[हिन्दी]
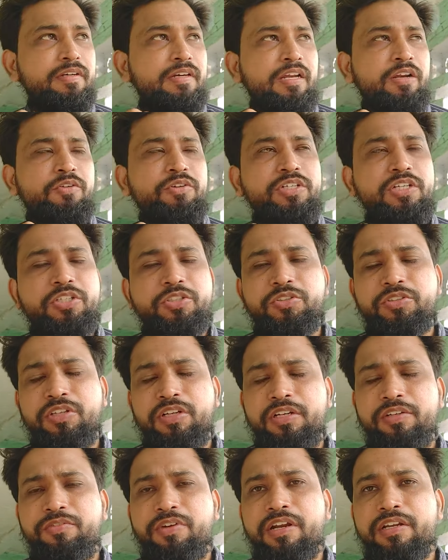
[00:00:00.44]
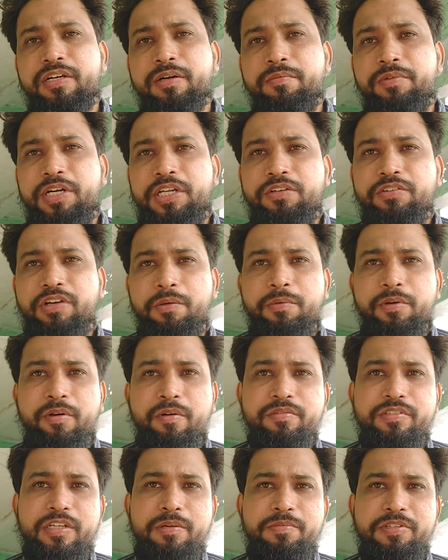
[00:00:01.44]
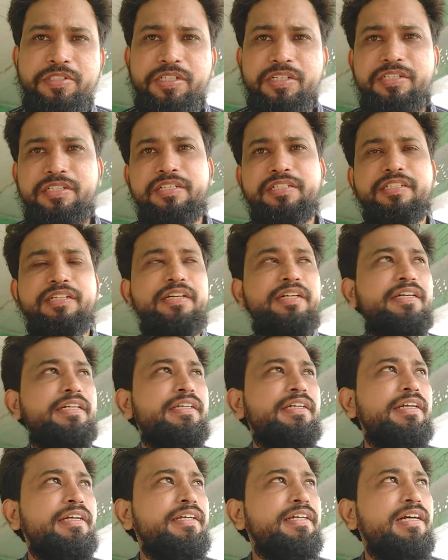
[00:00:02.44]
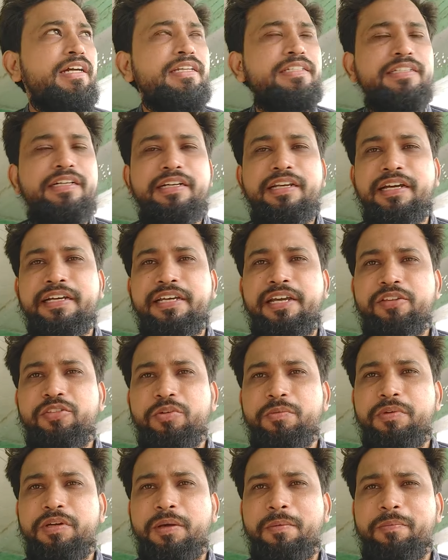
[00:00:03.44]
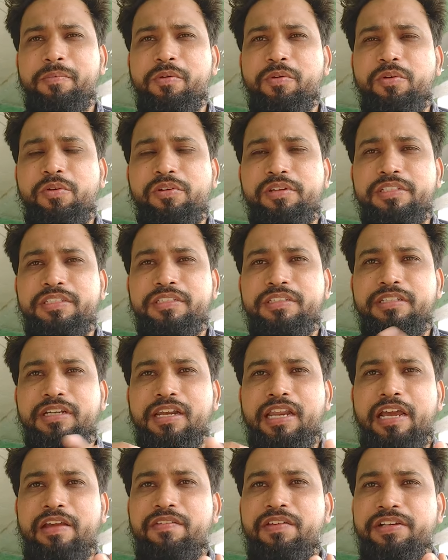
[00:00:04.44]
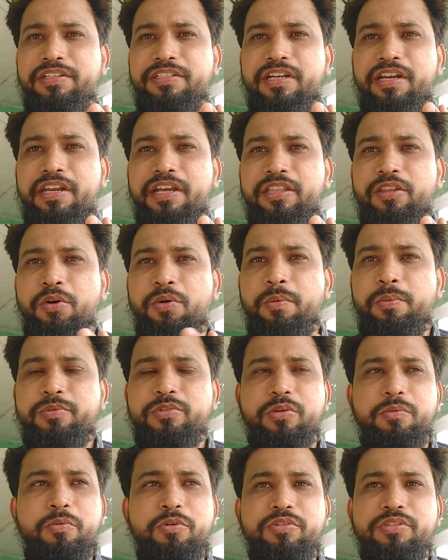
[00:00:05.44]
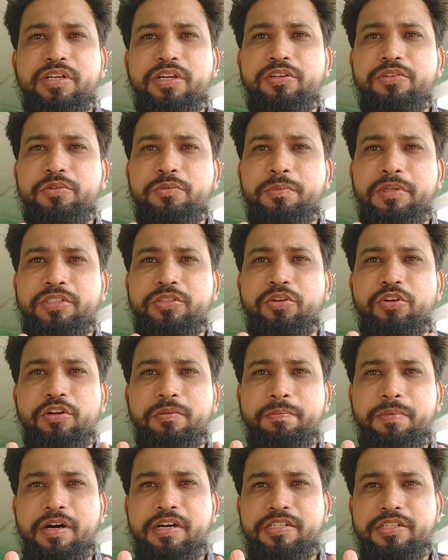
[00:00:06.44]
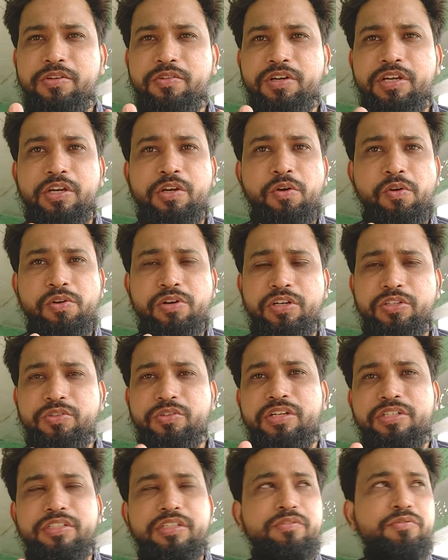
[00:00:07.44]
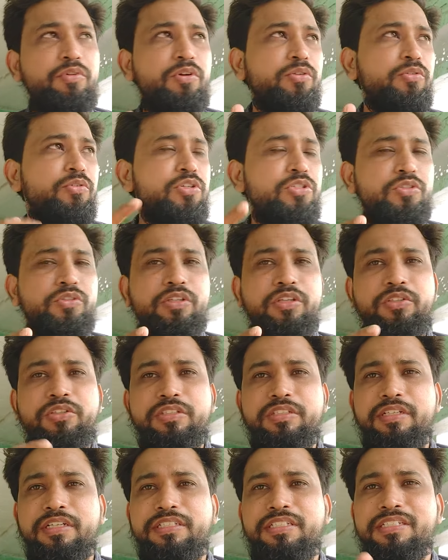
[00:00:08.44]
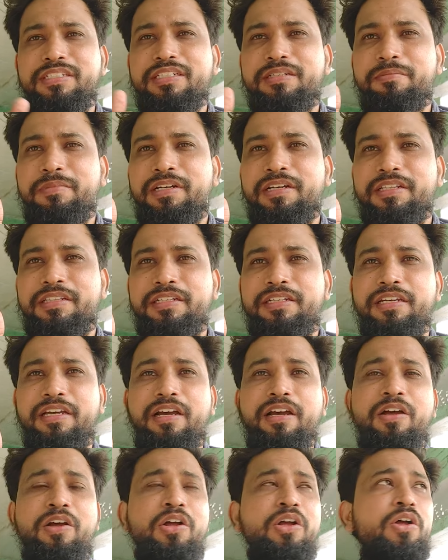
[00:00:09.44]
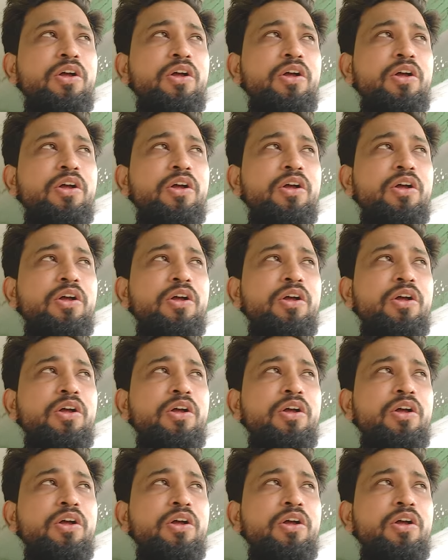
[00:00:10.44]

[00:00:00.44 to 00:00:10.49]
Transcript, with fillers: हेलो डियर स्टूडेंट वेलकम टी वाई बी सेमेस्टर सिक्स का एटी के का रिजल्ट आ गया तो मैंने आप लोगों को जितना लाइव लेक्चर लिया था होप सो बहुत सारे बच्चे लोग पास हो गए कॉन्ग्रेचुलेशन फॉर दो स्टूडेंट जिसने अच्छे से मेहनत किया